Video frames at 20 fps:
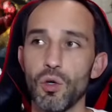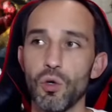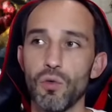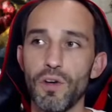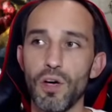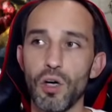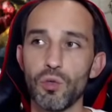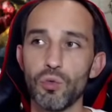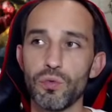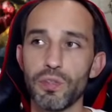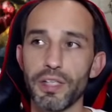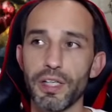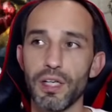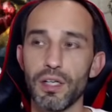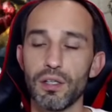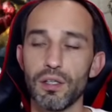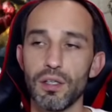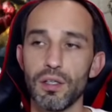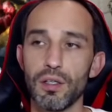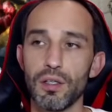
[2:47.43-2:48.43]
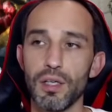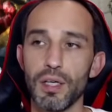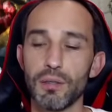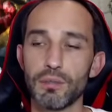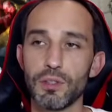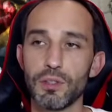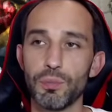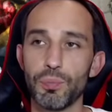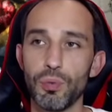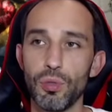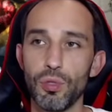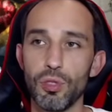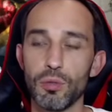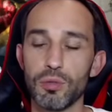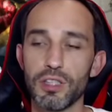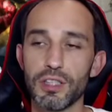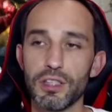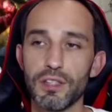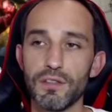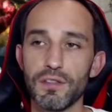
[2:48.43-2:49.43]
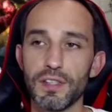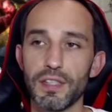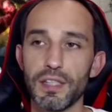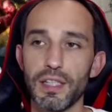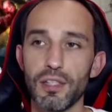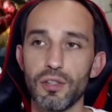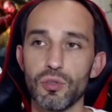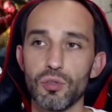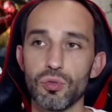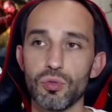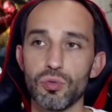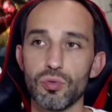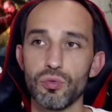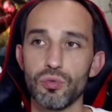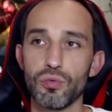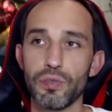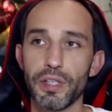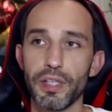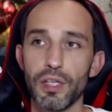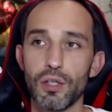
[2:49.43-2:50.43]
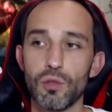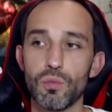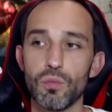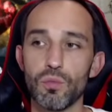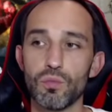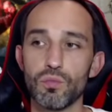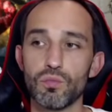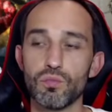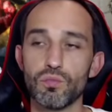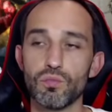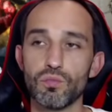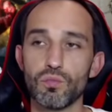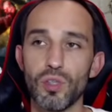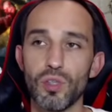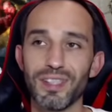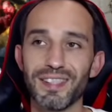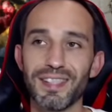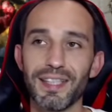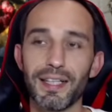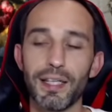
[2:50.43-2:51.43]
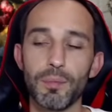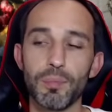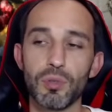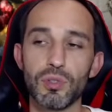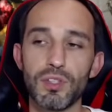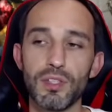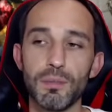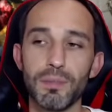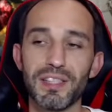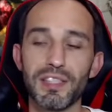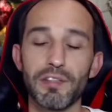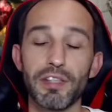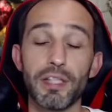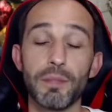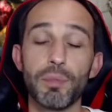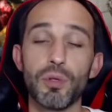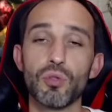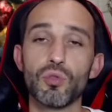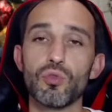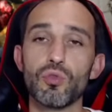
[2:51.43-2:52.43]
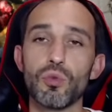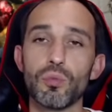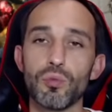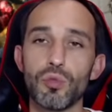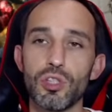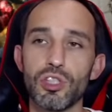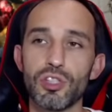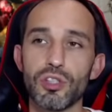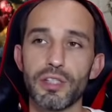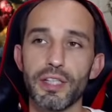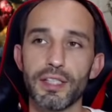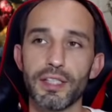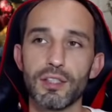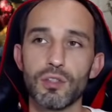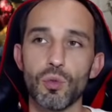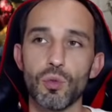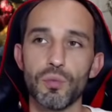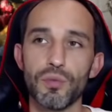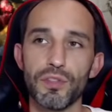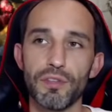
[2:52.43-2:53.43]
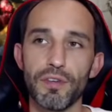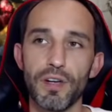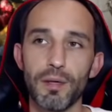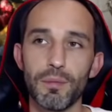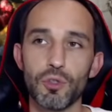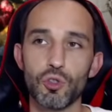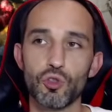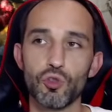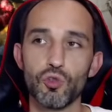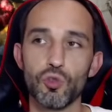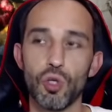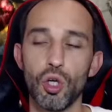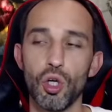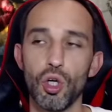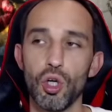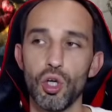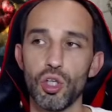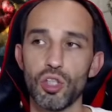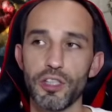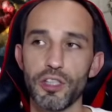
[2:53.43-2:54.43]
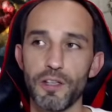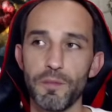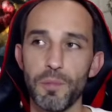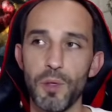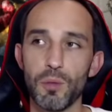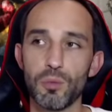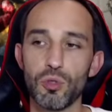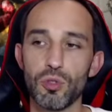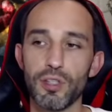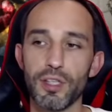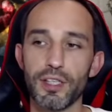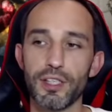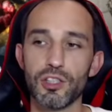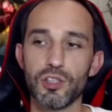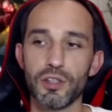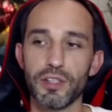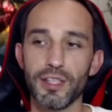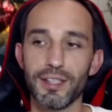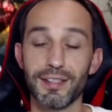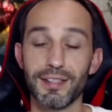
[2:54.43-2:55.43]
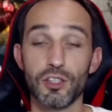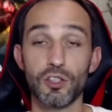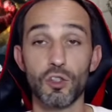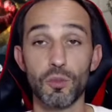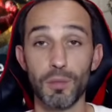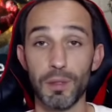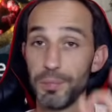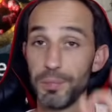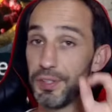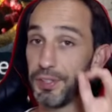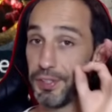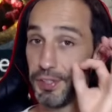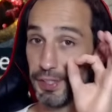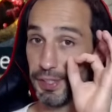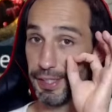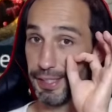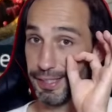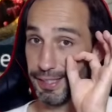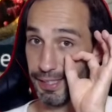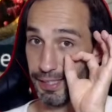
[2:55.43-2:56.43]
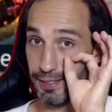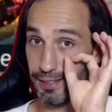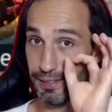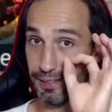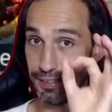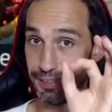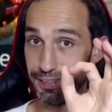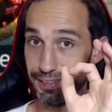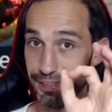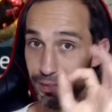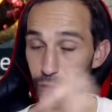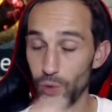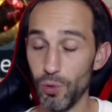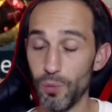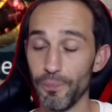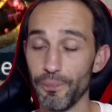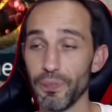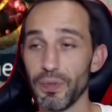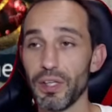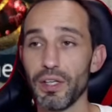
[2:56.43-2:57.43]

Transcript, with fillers: On va en ouvrir euh, un petit peu. L'objectif, c'est d'ouvrir le moins de sacrés possible, mais ça va dépendre du nombre de légendaires qui tombent. Si vraiment je n'arrive pas à obtenir de légendaire, sachant que ma pitié est à 0,